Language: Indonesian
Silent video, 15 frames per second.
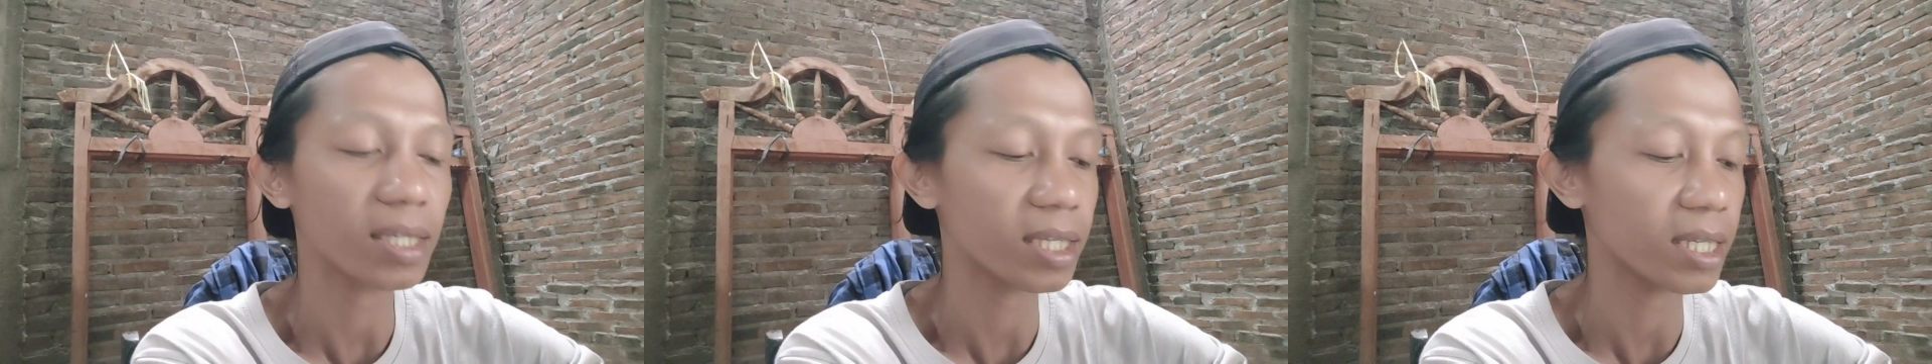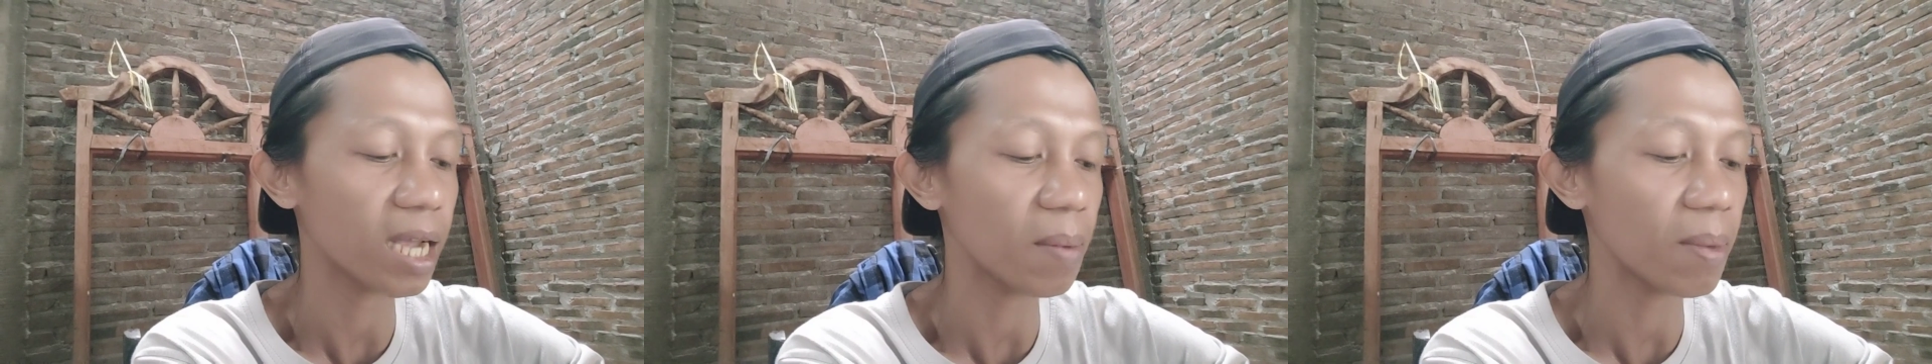
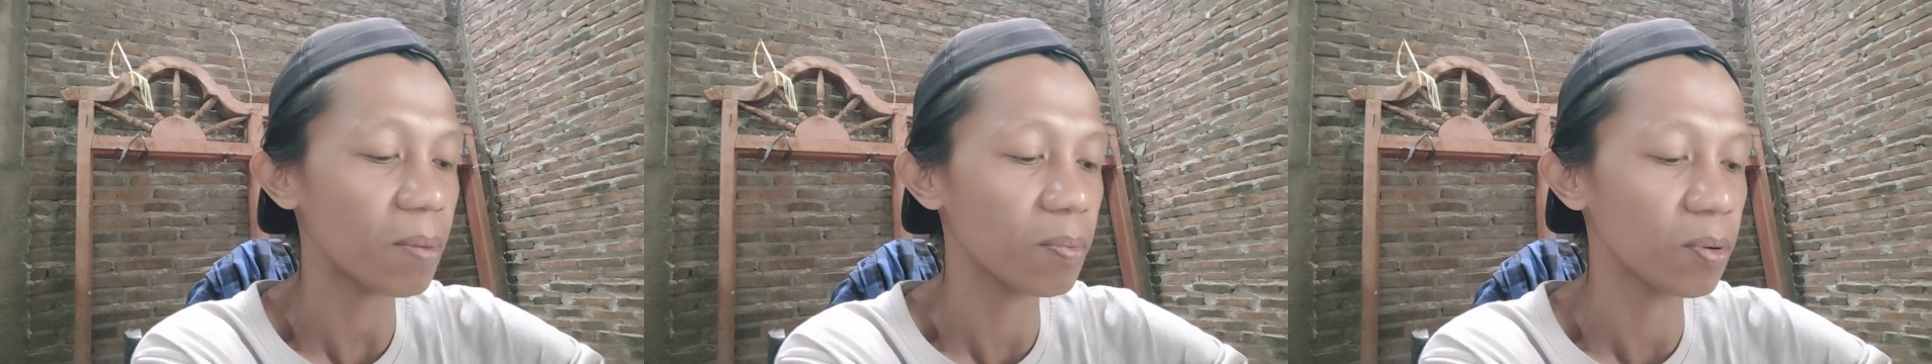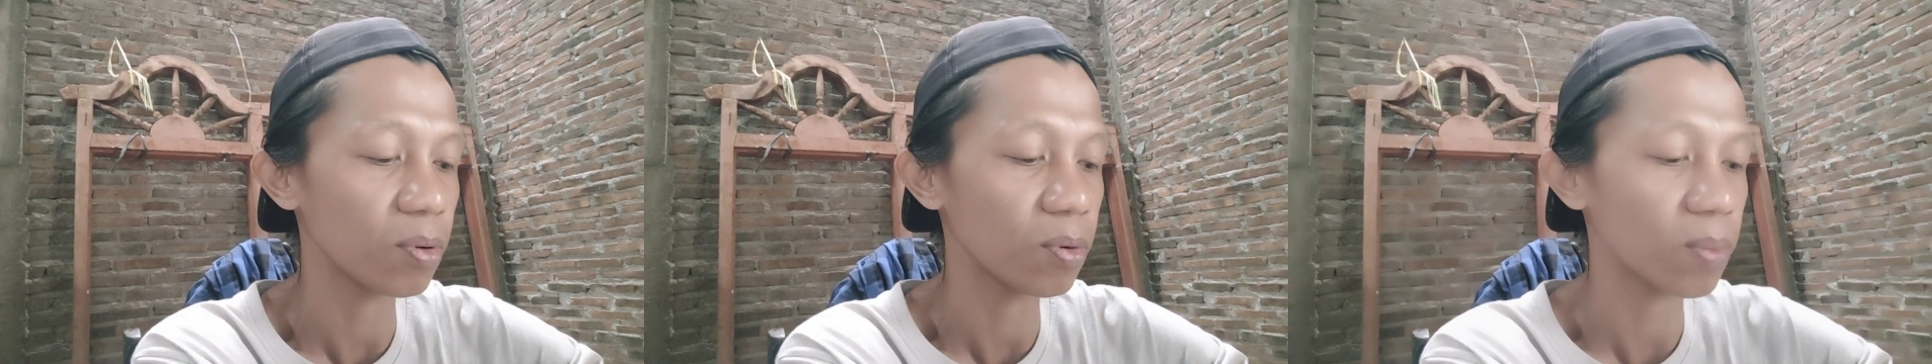
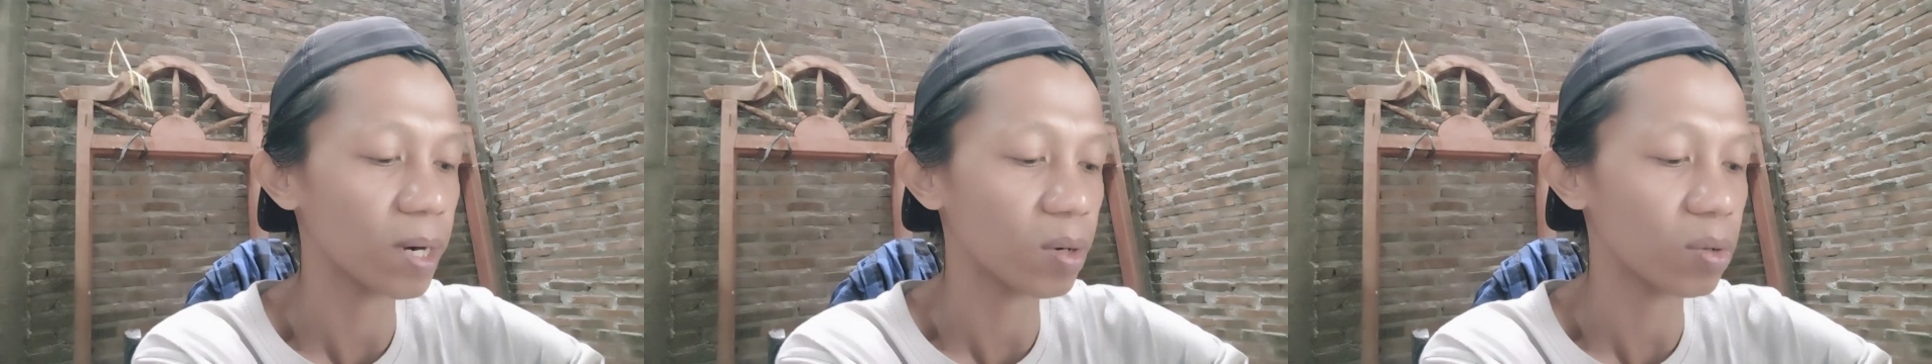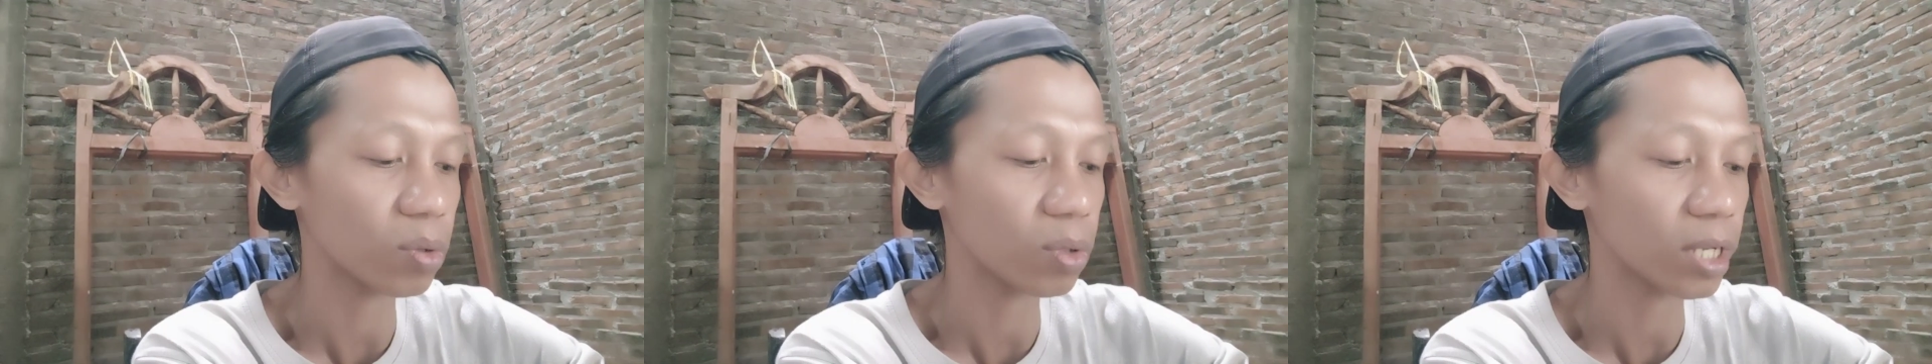sesama burung
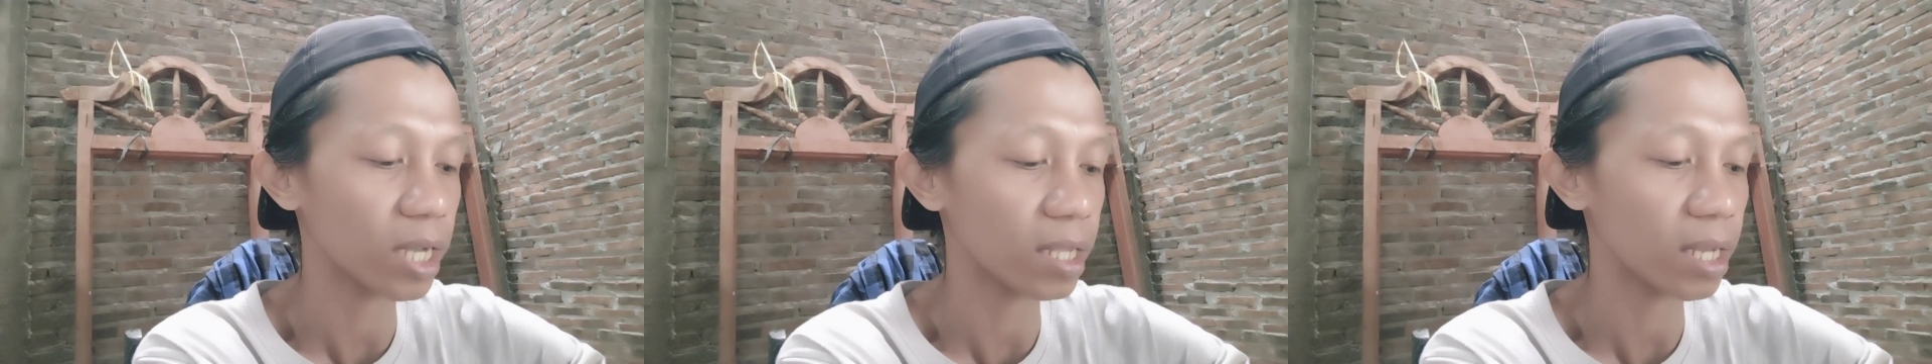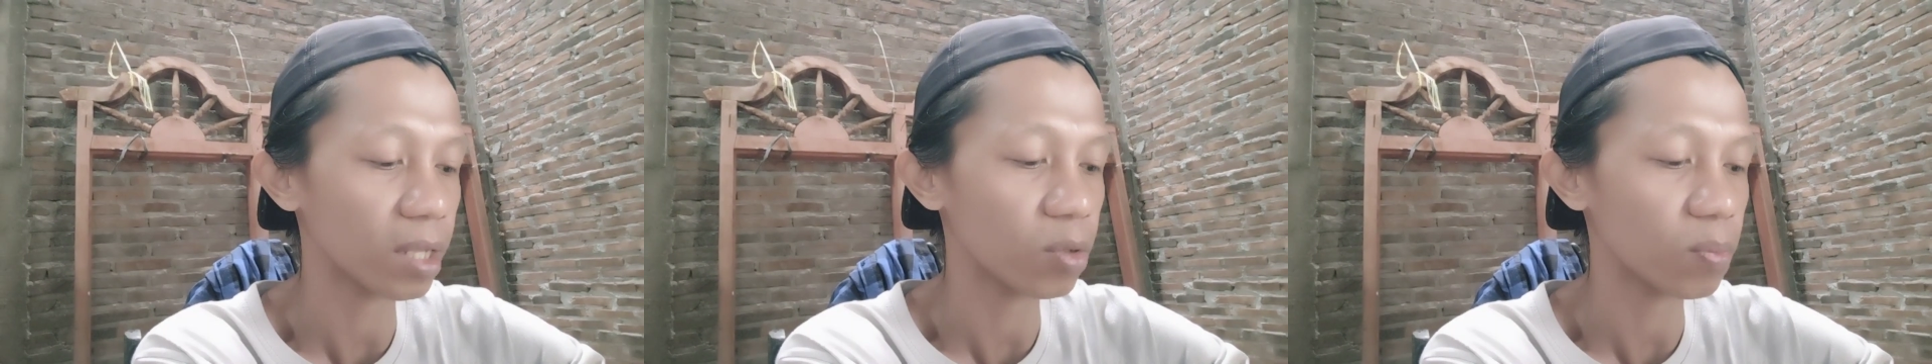perkutut
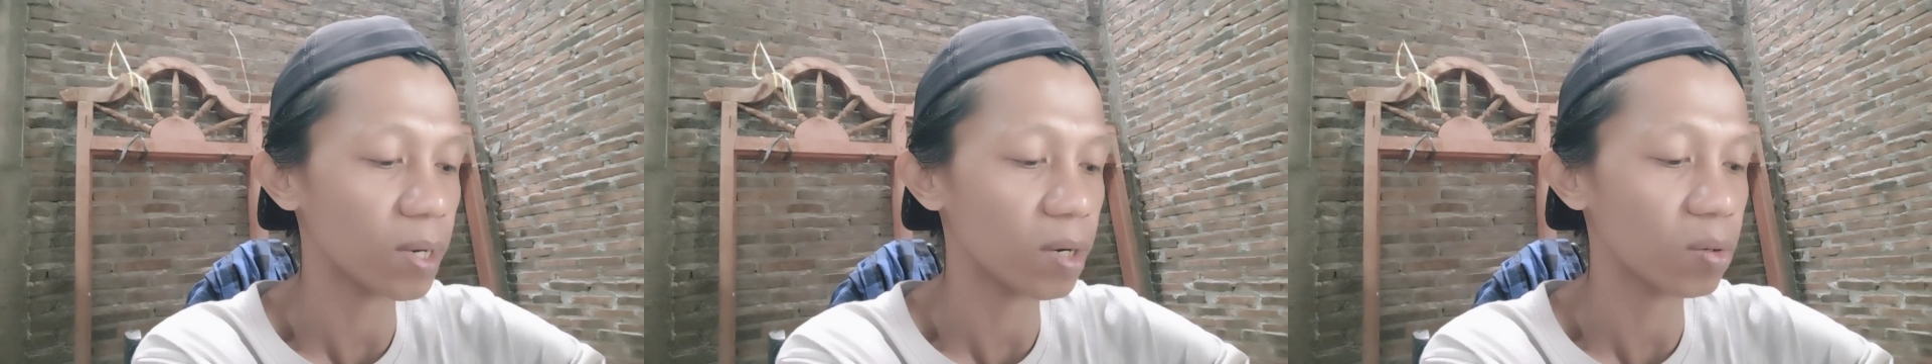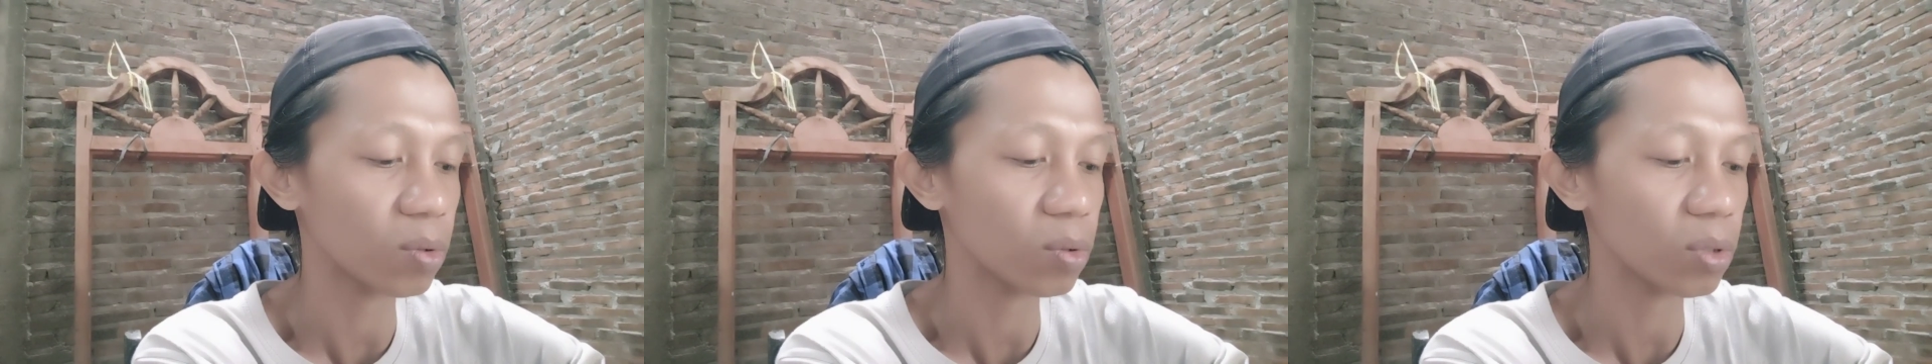ya entah itu
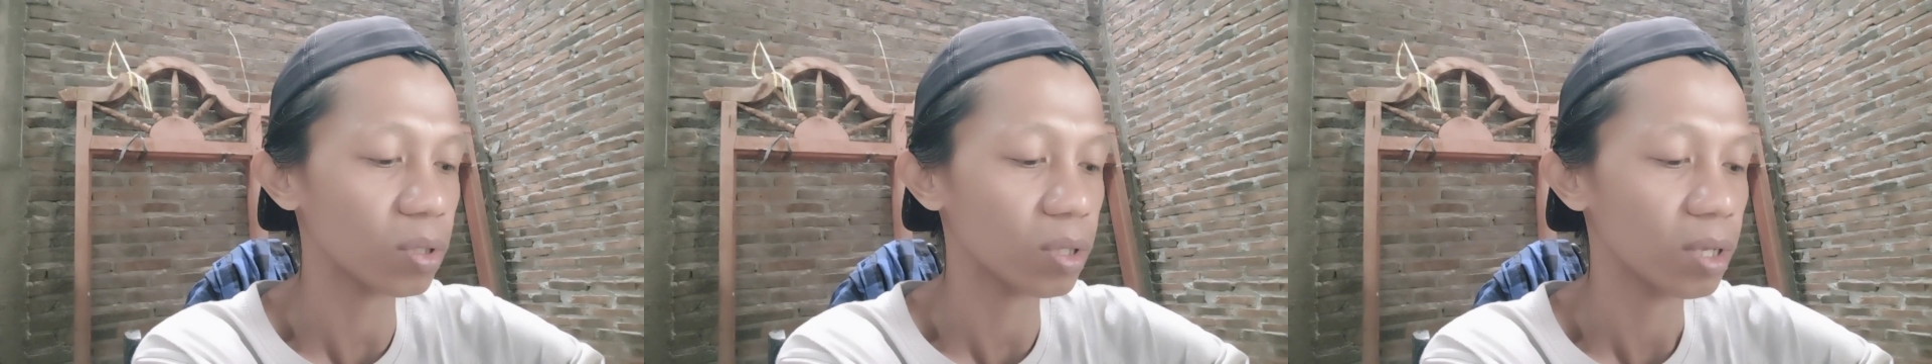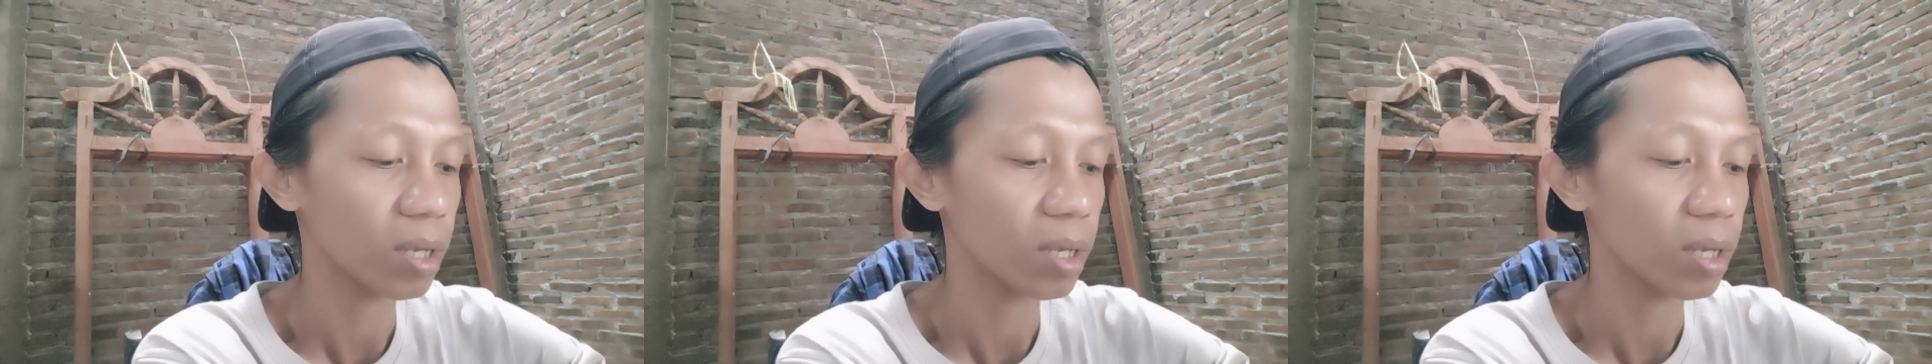perkutut